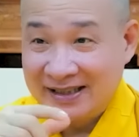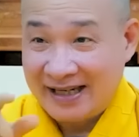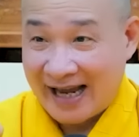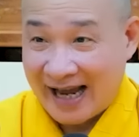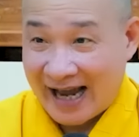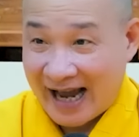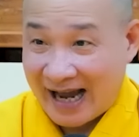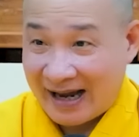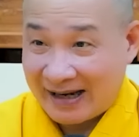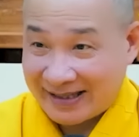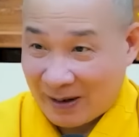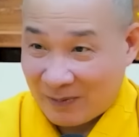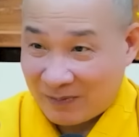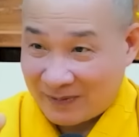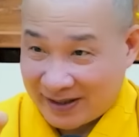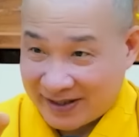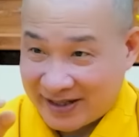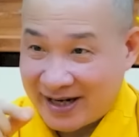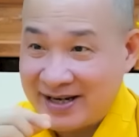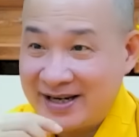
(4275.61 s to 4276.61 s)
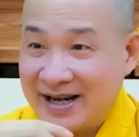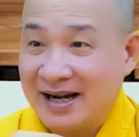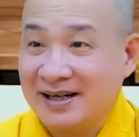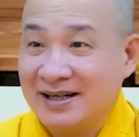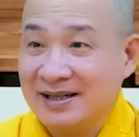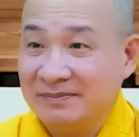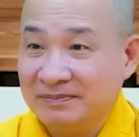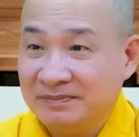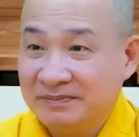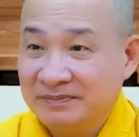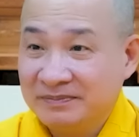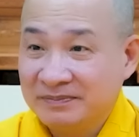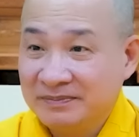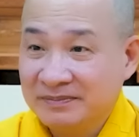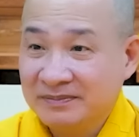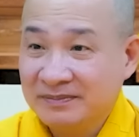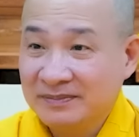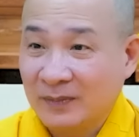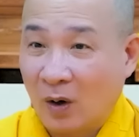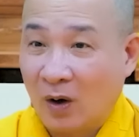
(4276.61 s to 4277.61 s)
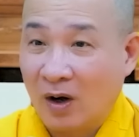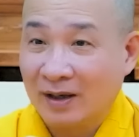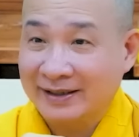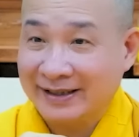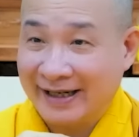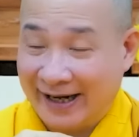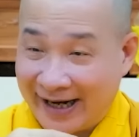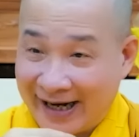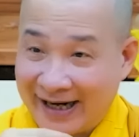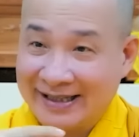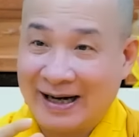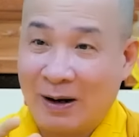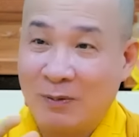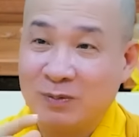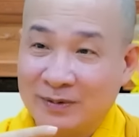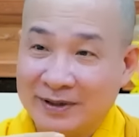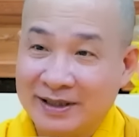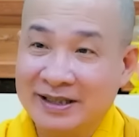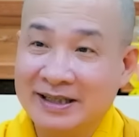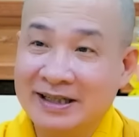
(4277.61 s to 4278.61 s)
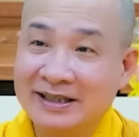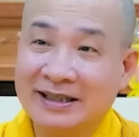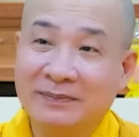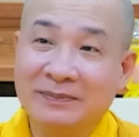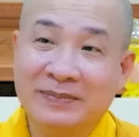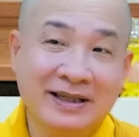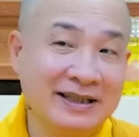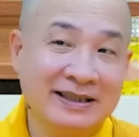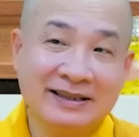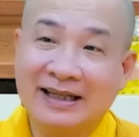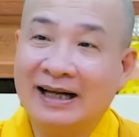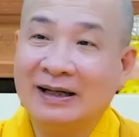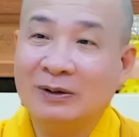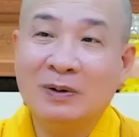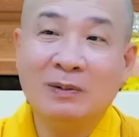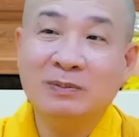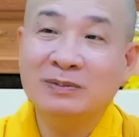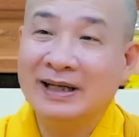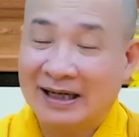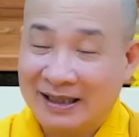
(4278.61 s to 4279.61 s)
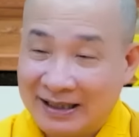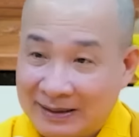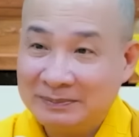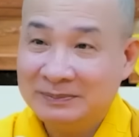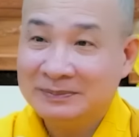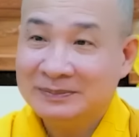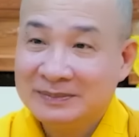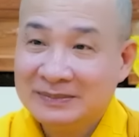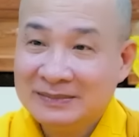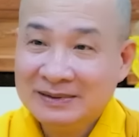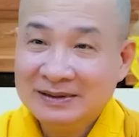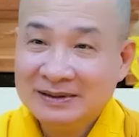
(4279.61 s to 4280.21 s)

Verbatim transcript: Già chọc là dễ giận lắm, còn trẻ chọc vậy chứ nhầm khi người ta cũng không giận lắm.